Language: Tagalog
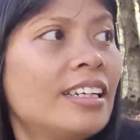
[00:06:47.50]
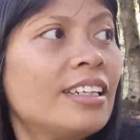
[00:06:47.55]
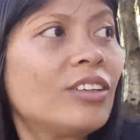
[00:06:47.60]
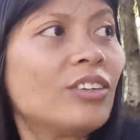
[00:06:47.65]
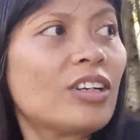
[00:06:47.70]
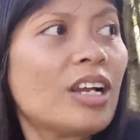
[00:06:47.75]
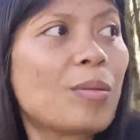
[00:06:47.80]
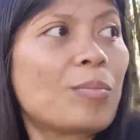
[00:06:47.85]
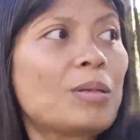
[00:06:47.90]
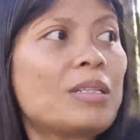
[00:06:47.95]

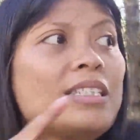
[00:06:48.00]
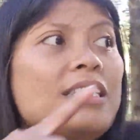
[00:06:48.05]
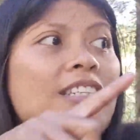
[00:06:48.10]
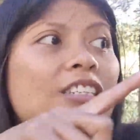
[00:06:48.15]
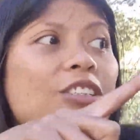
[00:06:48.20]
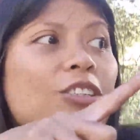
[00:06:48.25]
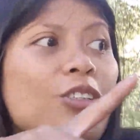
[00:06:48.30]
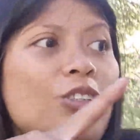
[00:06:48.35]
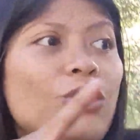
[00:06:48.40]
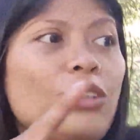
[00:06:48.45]
Kung
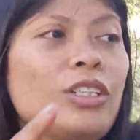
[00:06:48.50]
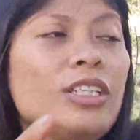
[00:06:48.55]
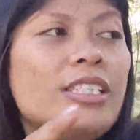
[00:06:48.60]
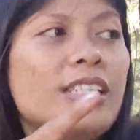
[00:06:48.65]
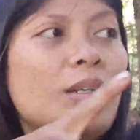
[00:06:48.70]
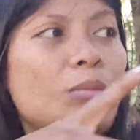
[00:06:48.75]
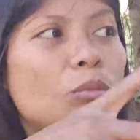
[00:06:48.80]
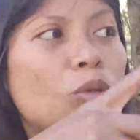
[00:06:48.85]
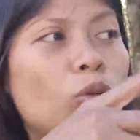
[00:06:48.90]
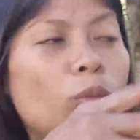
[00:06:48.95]
napansin niyo yung
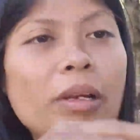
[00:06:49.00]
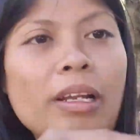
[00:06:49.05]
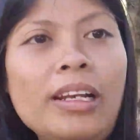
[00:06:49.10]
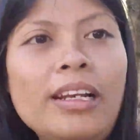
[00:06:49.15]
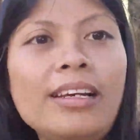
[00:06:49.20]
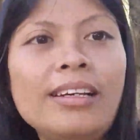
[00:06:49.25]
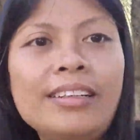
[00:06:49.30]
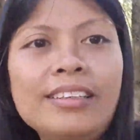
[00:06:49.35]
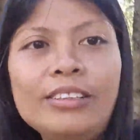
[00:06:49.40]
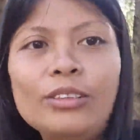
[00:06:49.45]
isang
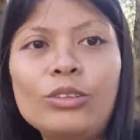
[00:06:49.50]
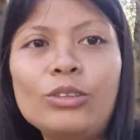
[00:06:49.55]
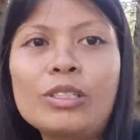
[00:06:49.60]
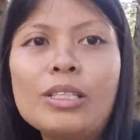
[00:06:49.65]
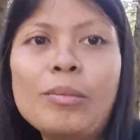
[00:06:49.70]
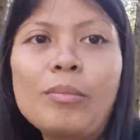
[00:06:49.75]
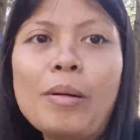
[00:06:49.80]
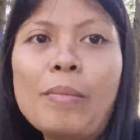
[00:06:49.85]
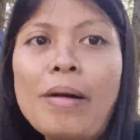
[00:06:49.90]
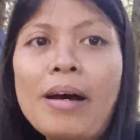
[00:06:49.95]
mobile doon
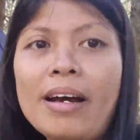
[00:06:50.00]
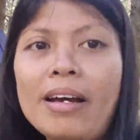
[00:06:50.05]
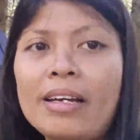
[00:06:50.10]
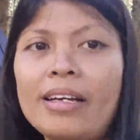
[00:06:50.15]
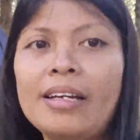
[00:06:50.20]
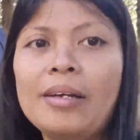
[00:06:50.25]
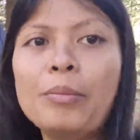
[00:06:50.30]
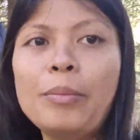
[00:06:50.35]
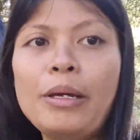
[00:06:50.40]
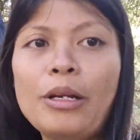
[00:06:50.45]
sa baba,
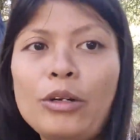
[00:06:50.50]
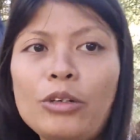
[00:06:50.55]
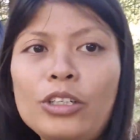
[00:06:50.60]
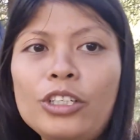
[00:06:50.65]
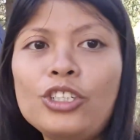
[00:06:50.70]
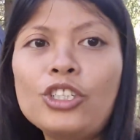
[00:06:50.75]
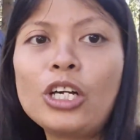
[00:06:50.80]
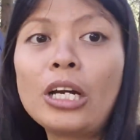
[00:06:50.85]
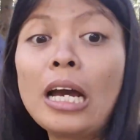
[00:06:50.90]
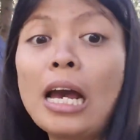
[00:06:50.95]
meron din
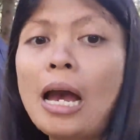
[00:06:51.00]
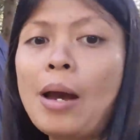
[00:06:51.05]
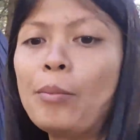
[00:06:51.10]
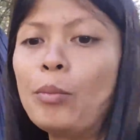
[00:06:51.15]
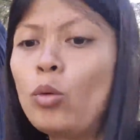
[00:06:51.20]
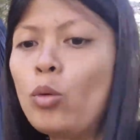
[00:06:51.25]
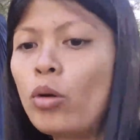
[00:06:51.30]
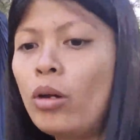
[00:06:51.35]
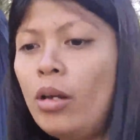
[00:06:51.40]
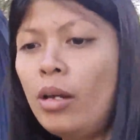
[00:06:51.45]
siyang
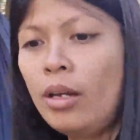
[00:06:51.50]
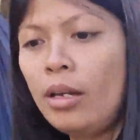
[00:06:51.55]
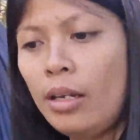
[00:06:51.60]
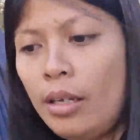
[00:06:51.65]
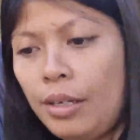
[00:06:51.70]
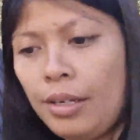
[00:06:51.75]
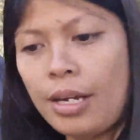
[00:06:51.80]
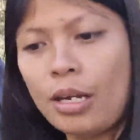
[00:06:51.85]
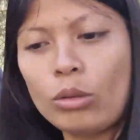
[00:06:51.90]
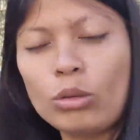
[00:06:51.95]
hamok.
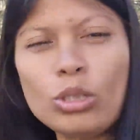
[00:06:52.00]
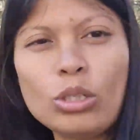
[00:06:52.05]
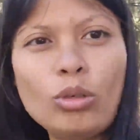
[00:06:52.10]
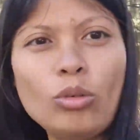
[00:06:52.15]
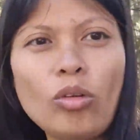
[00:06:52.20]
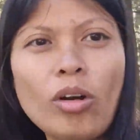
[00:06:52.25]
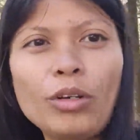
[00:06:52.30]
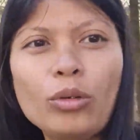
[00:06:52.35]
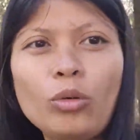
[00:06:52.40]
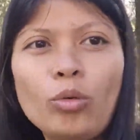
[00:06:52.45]
Hindi ako
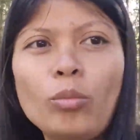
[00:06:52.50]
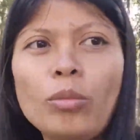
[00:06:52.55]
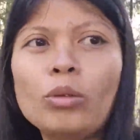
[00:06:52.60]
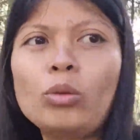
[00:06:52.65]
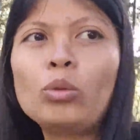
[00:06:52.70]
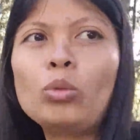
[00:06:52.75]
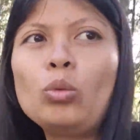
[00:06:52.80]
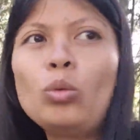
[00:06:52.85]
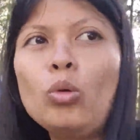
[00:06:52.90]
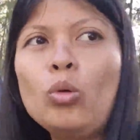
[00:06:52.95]
sigurado kung
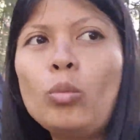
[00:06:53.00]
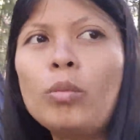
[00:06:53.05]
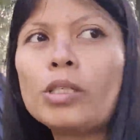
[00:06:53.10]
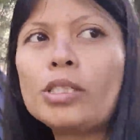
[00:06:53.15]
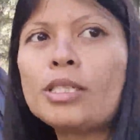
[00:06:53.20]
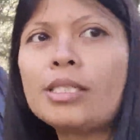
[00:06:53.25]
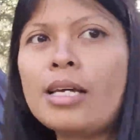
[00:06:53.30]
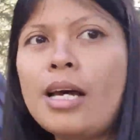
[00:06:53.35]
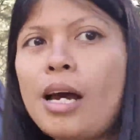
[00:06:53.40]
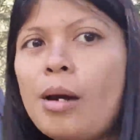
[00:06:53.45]
matutulog ba
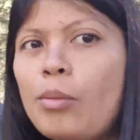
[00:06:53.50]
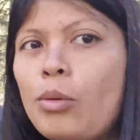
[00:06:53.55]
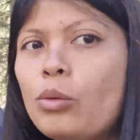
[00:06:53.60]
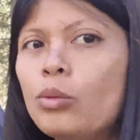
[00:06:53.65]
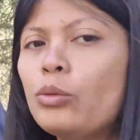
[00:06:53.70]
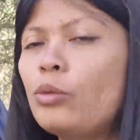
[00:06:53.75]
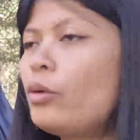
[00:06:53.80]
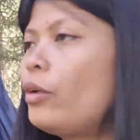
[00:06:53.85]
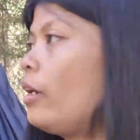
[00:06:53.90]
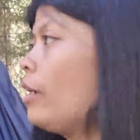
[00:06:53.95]
siya sa hamok or